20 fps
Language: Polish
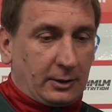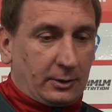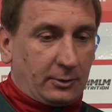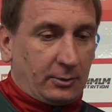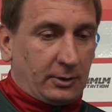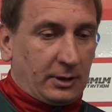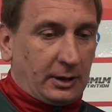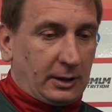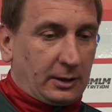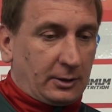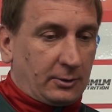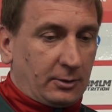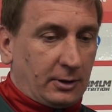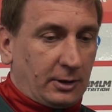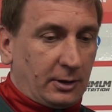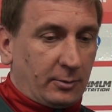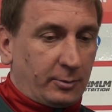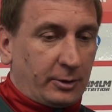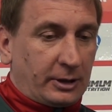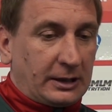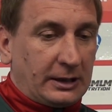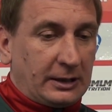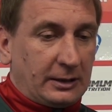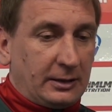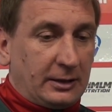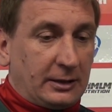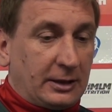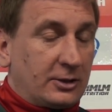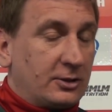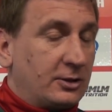który, który no
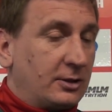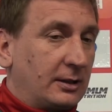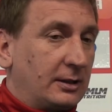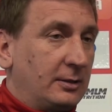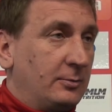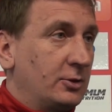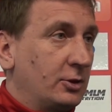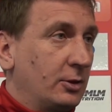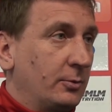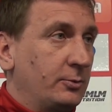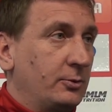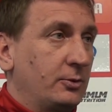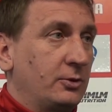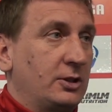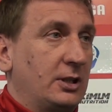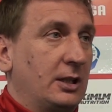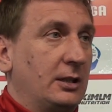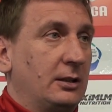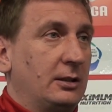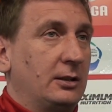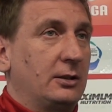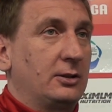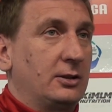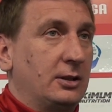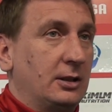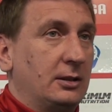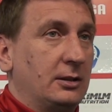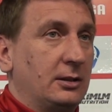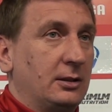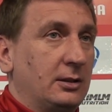Błękitni też w jakimś stopniu chcieli,
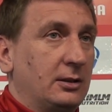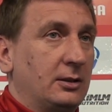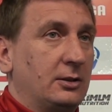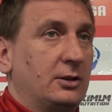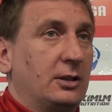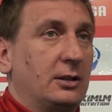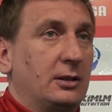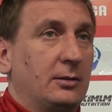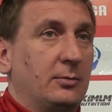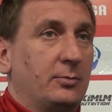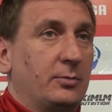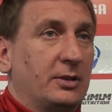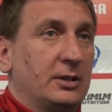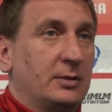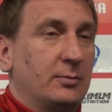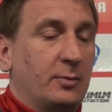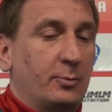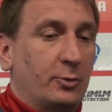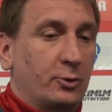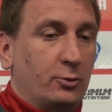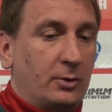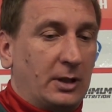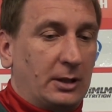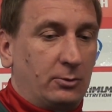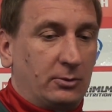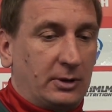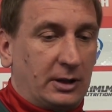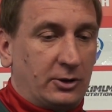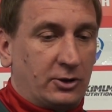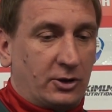chcieli, chcieli powiedzmy poszukać
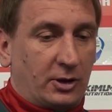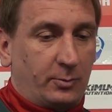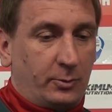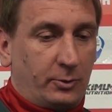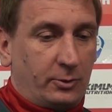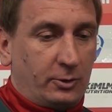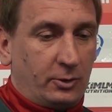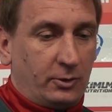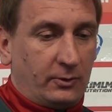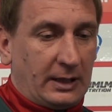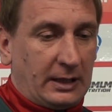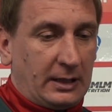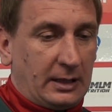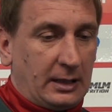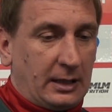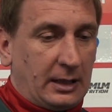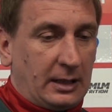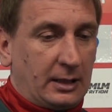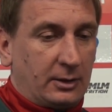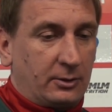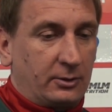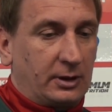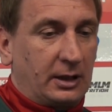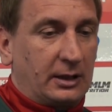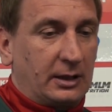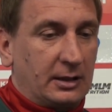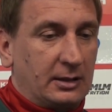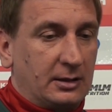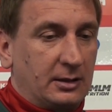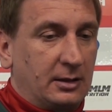tutaj trzech punktów, ale, ale to
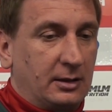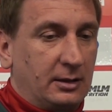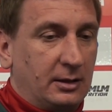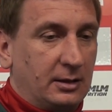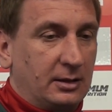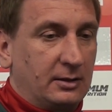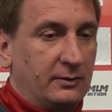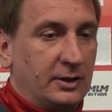GKS tych jest